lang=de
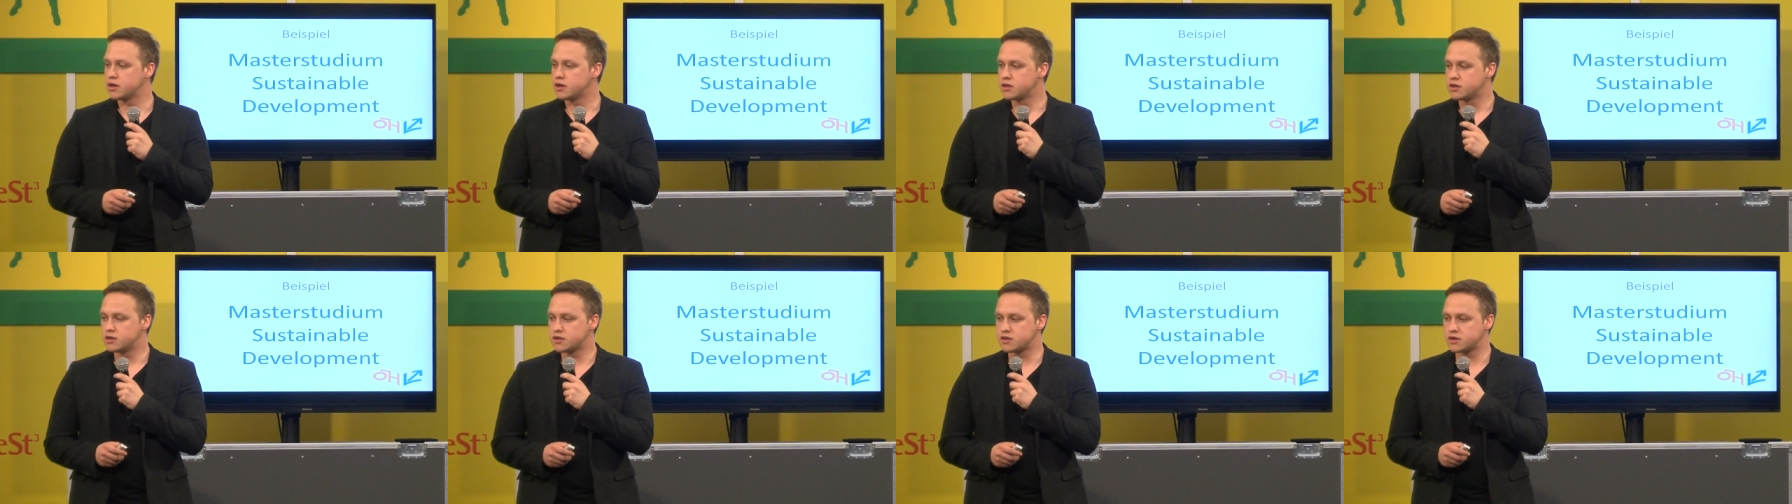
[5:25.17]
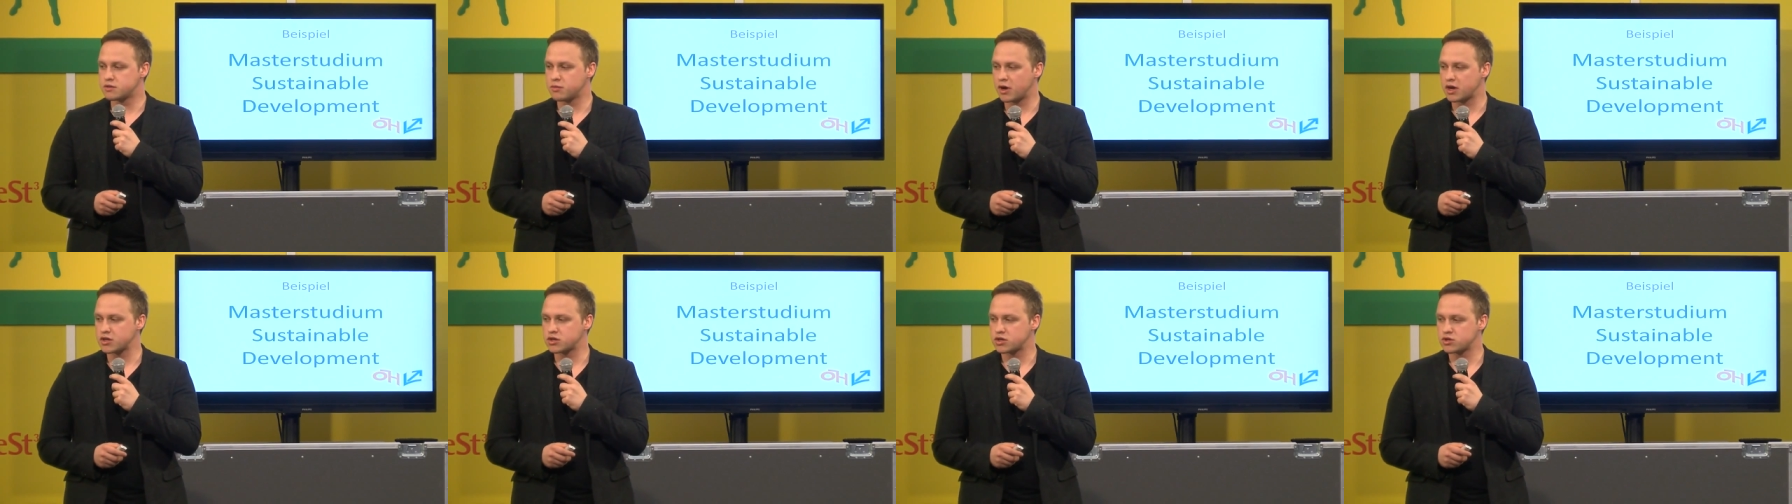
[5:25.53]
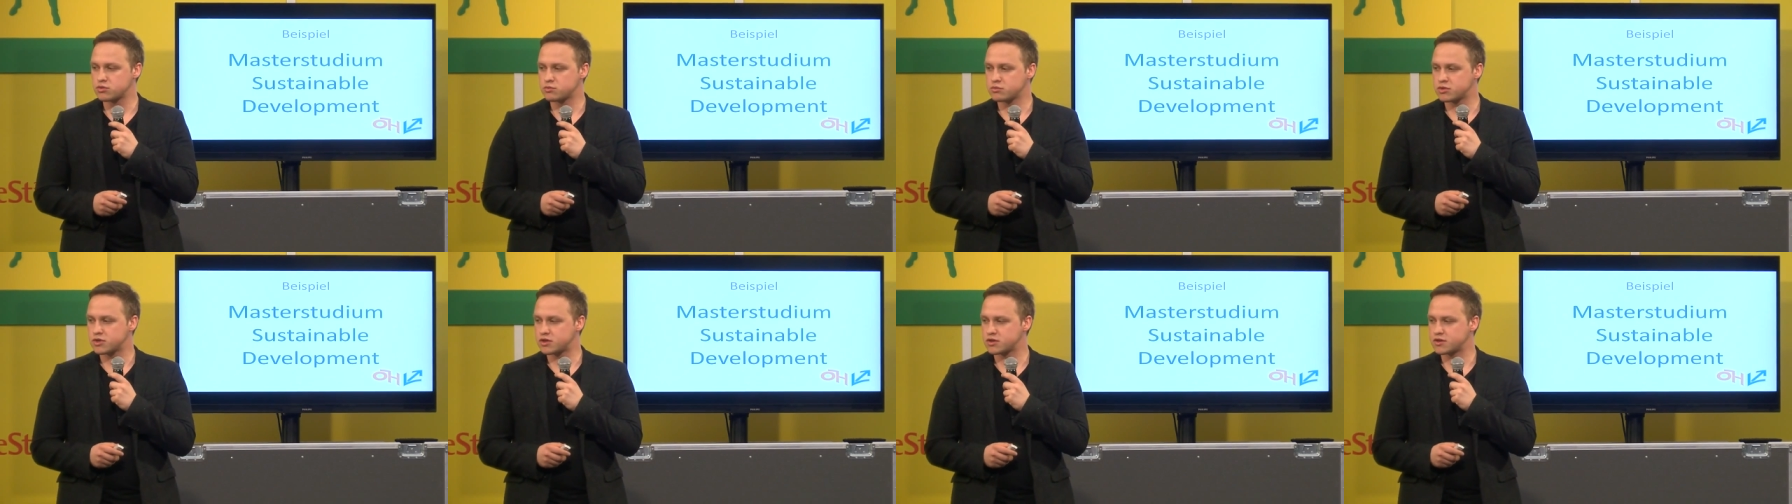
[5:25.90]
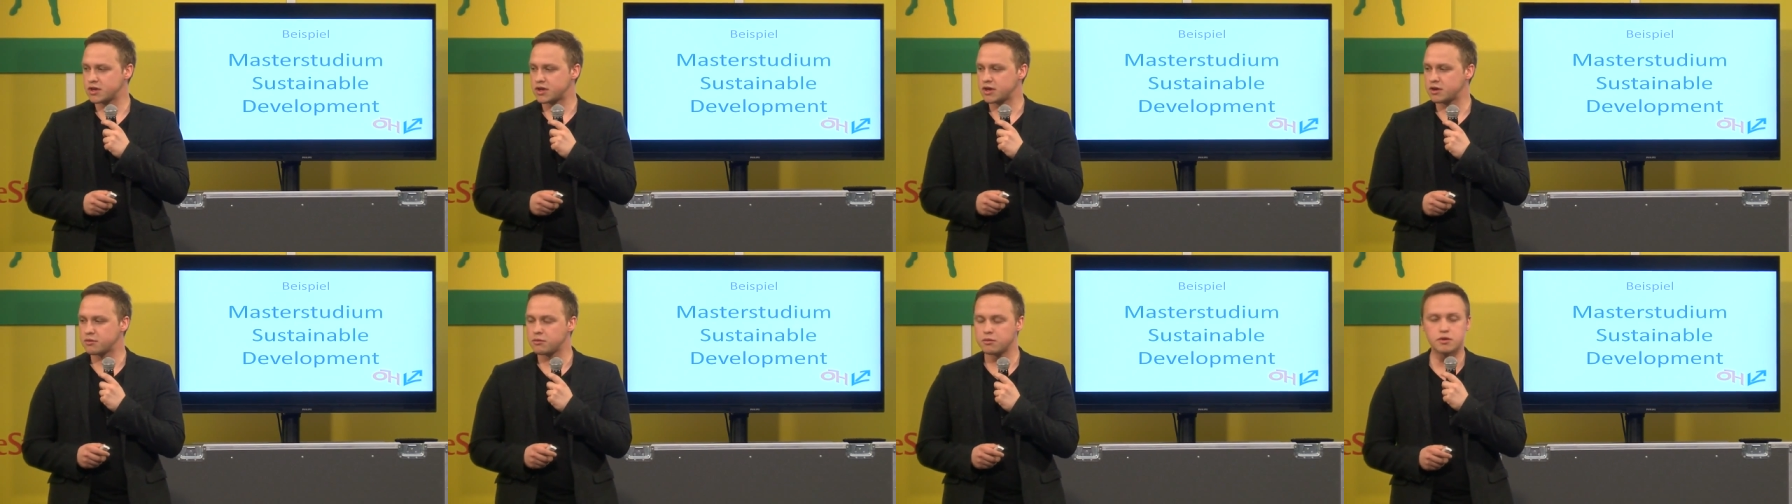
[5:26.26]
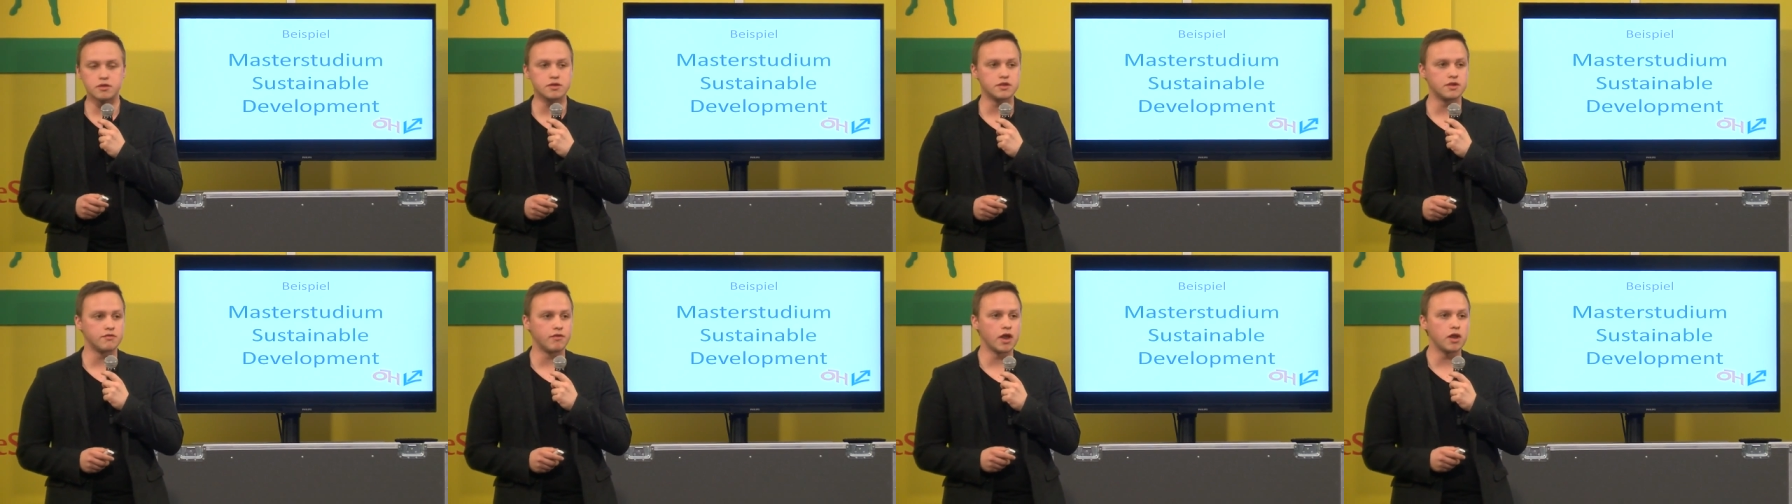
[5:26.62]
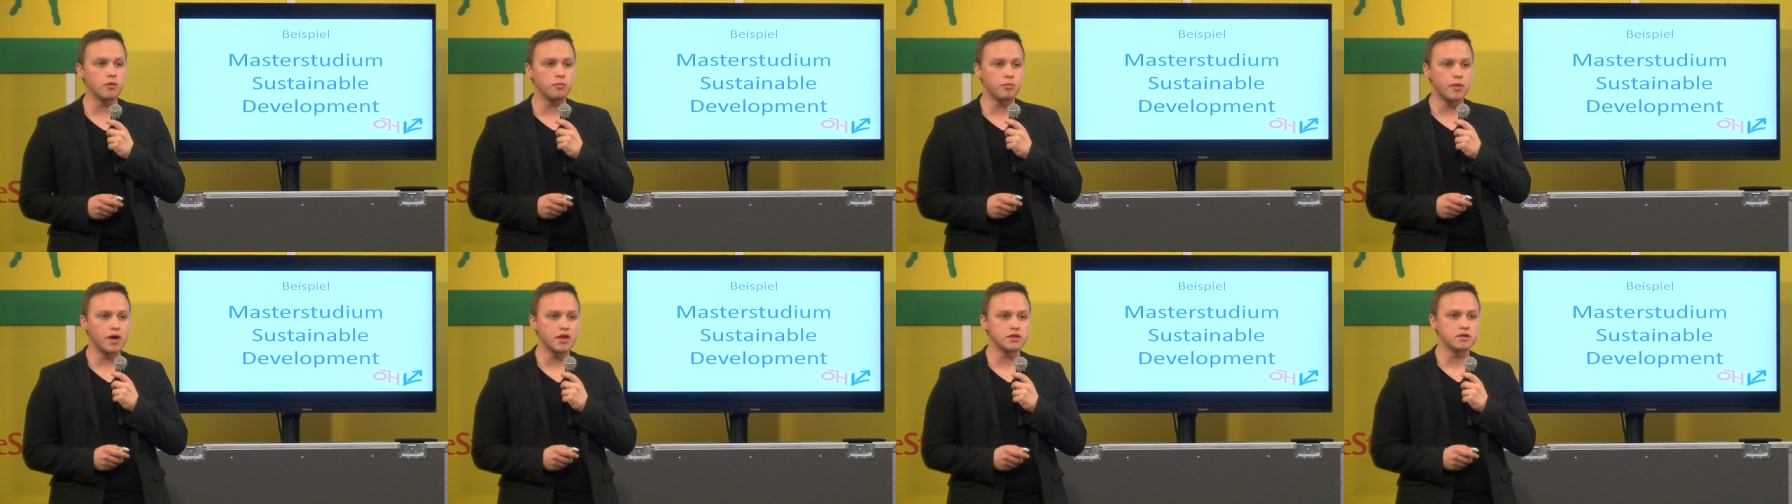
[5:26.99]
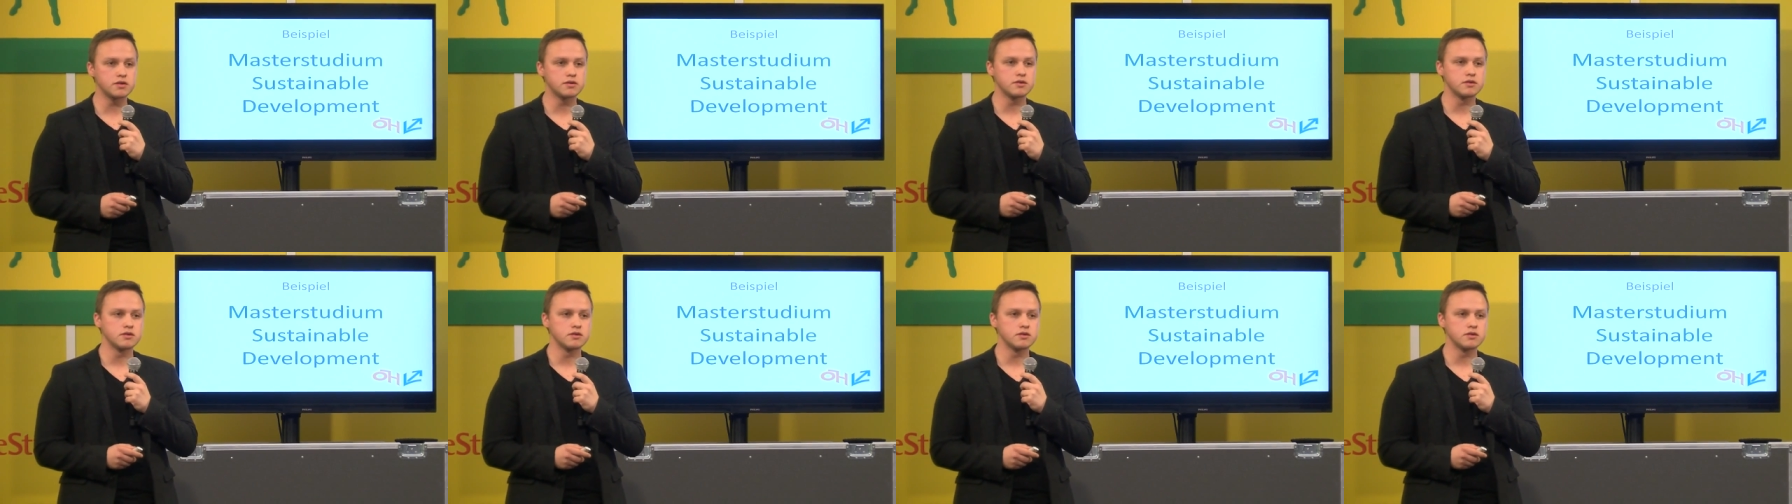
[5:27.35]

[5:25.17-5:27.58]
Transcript: Das ist das Masterstudium Sustainable Development.